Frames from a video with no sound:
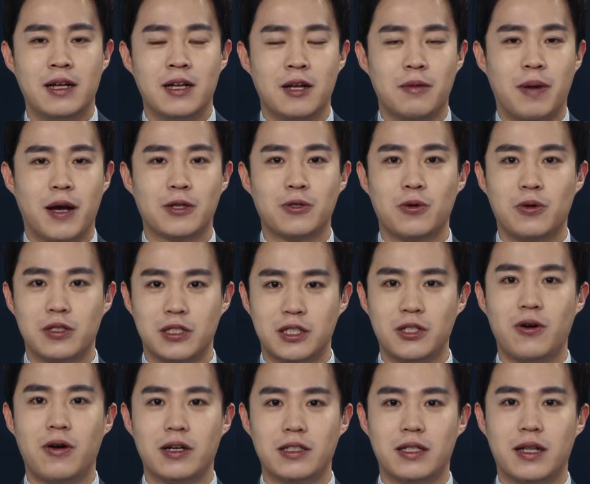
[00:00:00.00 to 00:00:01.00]
방송을
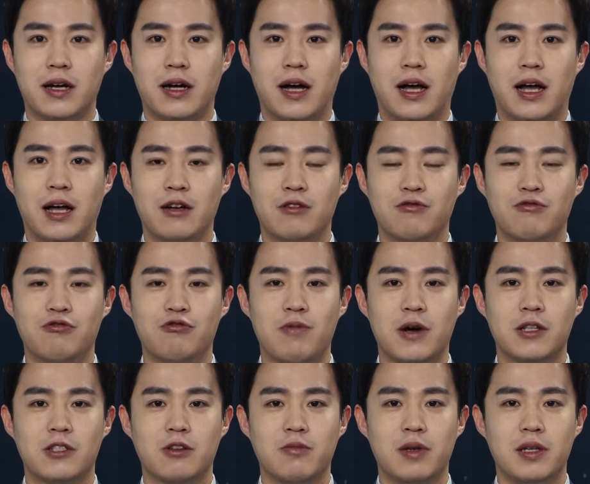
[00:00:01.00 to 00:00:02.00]
시청하시다가 궁금한
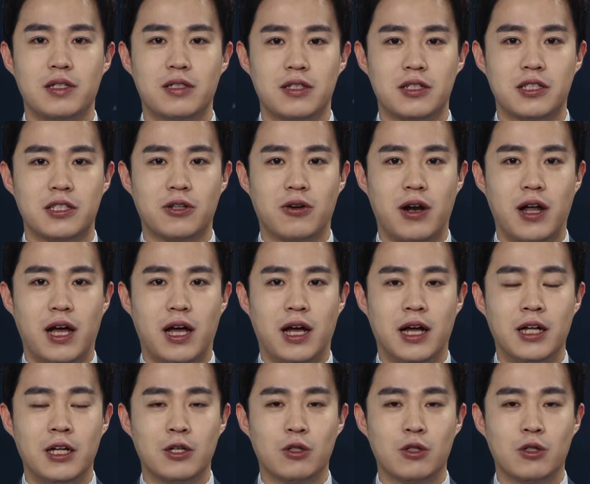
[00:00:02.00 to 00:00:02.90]
점이 있으시거나